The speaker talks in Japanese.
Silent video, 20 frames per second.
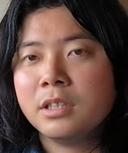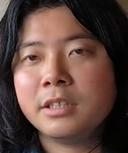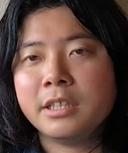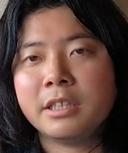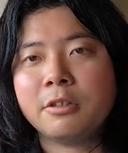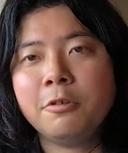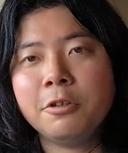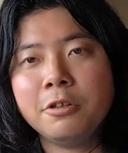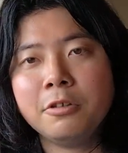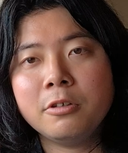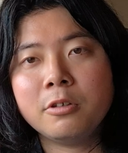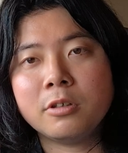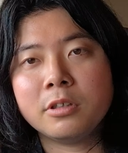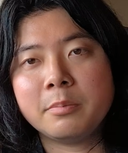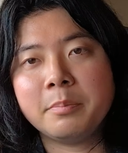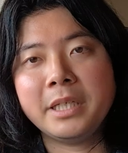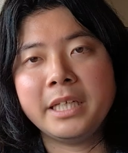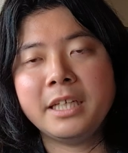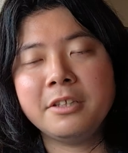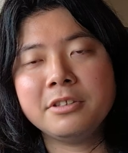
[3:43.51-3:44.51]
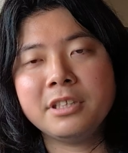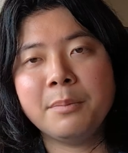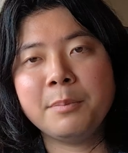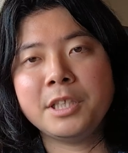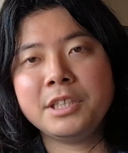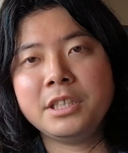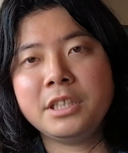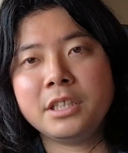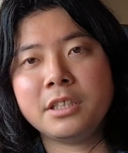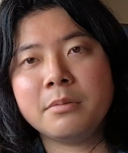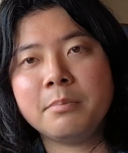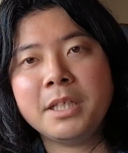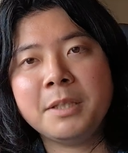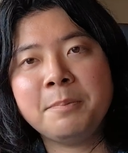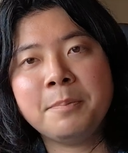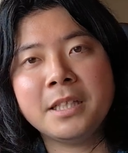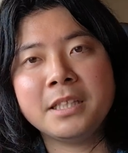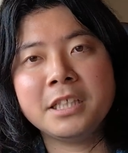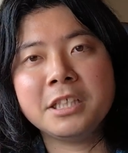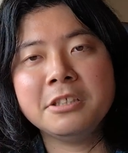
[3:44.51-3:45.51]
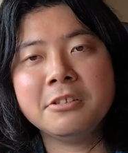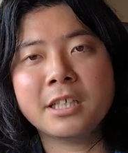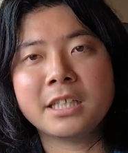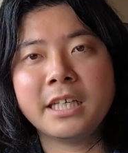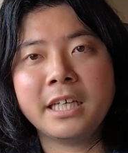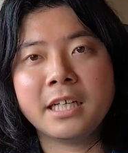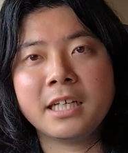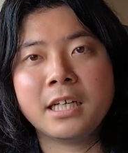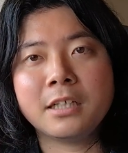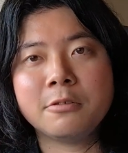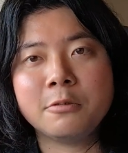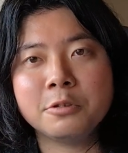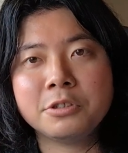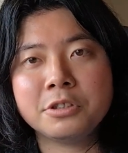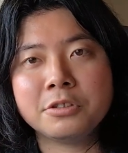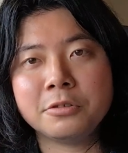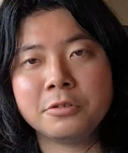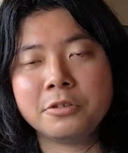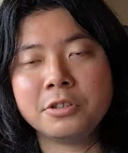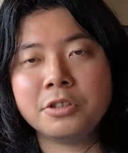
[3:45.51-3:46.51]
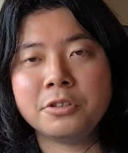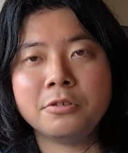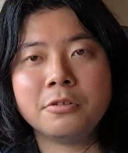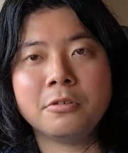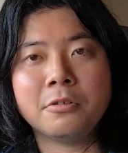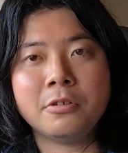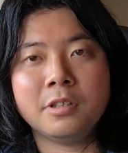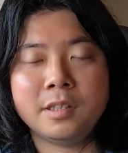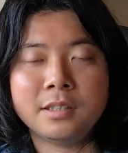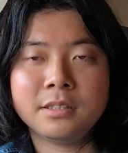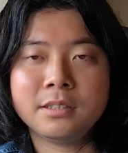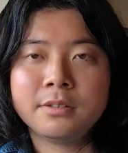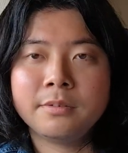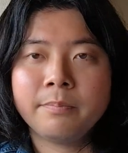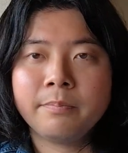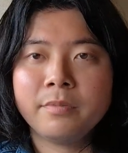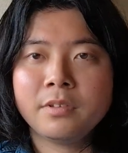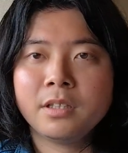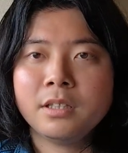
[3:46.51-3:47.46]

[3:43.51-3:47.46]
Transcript: で、これを、まあ、やるために、まあ、一般的には計画を作るっていうところです。